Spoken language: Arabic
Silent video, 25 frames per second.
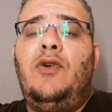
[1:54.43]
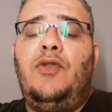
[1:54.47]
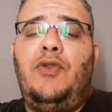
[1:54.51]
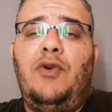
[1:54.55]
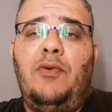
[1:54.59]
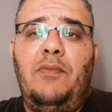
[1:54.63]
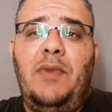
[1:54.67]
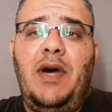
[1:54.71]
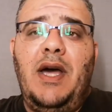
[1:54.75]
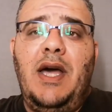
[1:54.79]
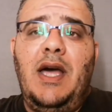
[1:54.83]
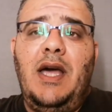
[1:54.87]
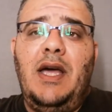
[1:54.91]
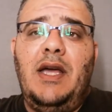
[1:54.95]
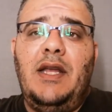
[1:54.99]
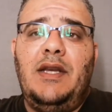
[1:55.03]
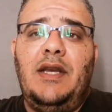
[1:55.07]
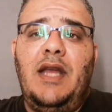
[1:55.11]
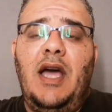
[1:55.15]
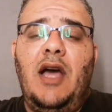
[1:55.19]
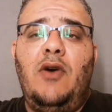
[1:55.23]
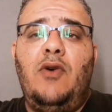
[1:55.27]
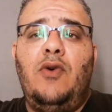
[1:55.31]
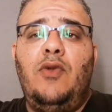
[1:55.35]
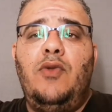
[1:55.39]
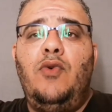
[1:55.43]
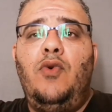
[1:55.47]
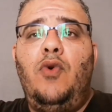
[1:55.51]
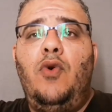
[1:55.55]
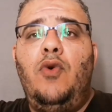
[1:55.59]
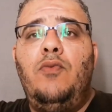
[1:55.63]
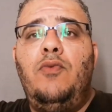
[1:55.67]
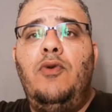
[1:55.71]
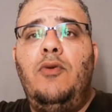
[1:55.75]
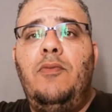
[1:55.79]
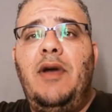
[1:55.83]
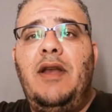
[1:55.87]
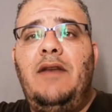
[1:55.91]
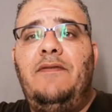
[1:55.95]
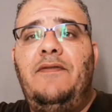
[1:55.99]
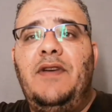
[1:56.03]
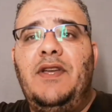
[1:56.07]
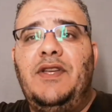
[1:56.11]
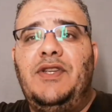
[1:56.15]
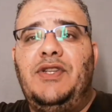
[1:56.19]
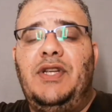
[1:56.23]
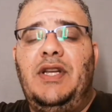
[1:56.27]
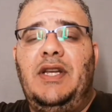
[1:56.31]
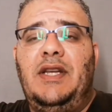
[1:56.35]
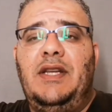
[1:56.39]
ثم نأخذ حبوب
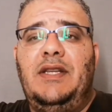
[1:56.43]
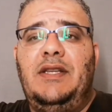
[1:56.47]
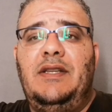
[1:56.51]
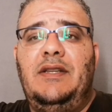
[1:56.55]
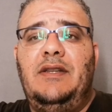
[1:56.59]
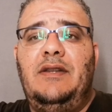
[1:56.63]
الفاجل